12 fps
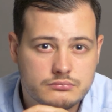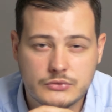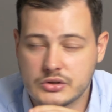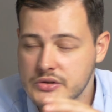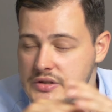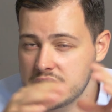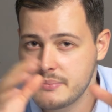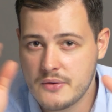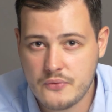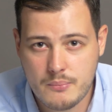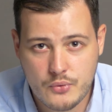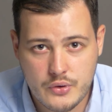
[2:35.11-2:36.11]
Das ist immer
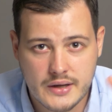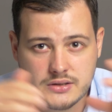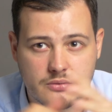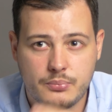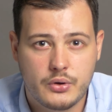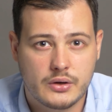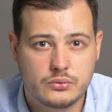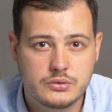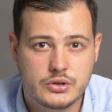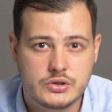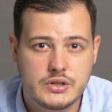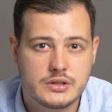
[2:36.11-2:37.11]
von Projekt zu Projekt
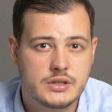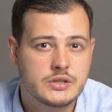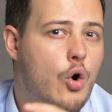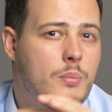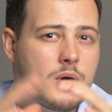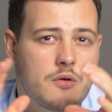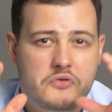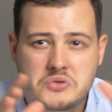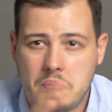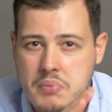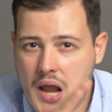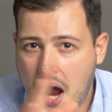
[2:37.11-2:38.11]
unterschiedlich. Um eine gewisse
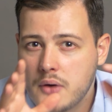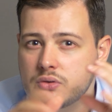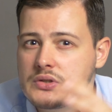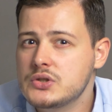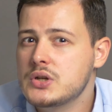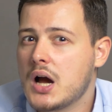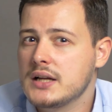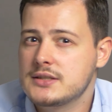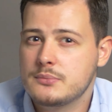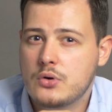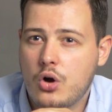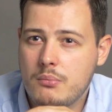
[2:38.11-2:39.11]
Planungssicherheit
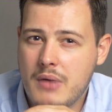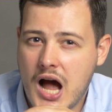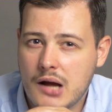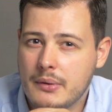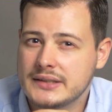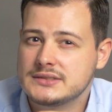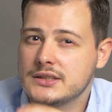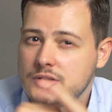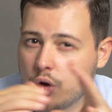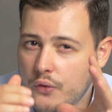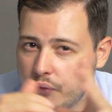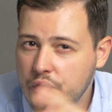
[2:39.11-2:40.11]
zu bekommen, arbeiten dann
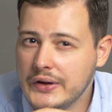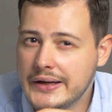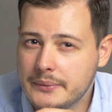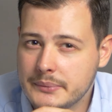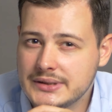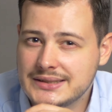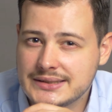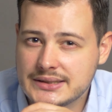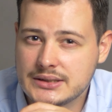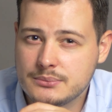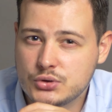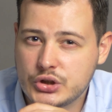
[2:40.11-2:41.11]
doch viele mit
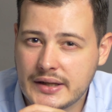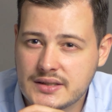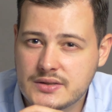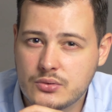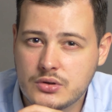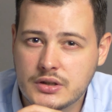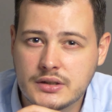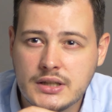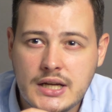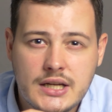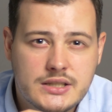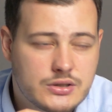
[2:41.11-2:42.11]
ähm, Schätzungen.
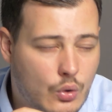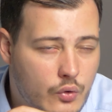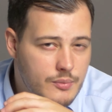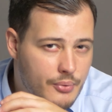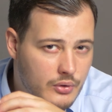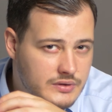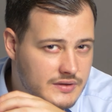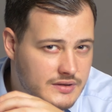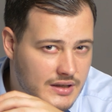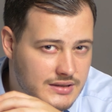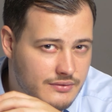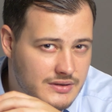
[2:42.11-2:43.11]
Storypoints
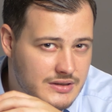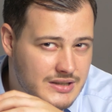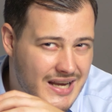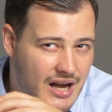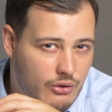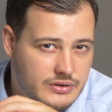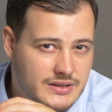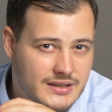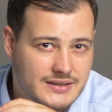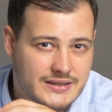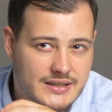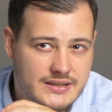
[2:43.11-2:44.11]
ist das, was sich
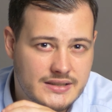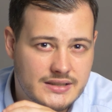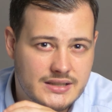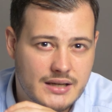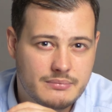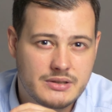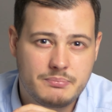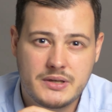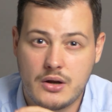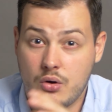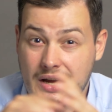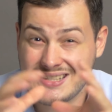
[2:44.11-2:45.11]
herauskristallisiert hat. Ich
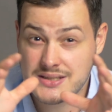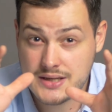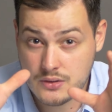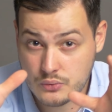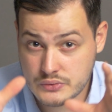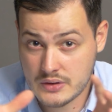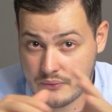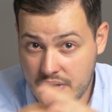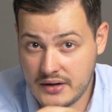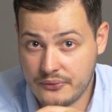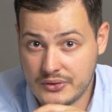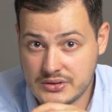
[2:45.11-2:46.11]
bin auch ein sehr großer
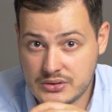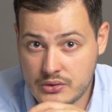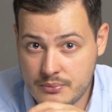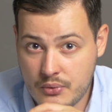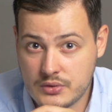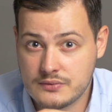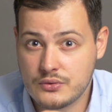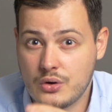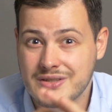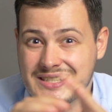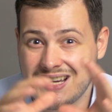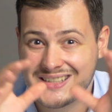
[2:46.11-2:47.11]
Fan von Storypoints, würde
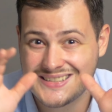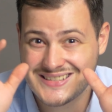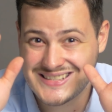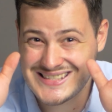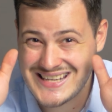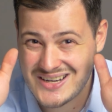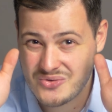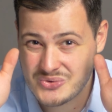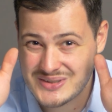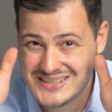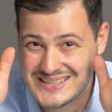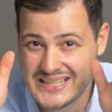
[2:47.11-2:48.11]
auch sagen, dass es sehr
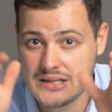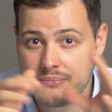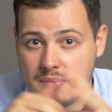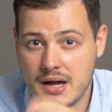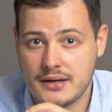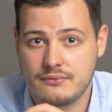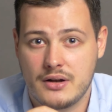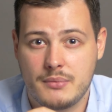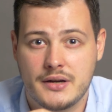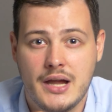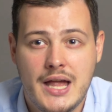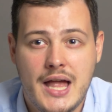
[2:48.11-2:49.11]
großen Sinn macht, weil man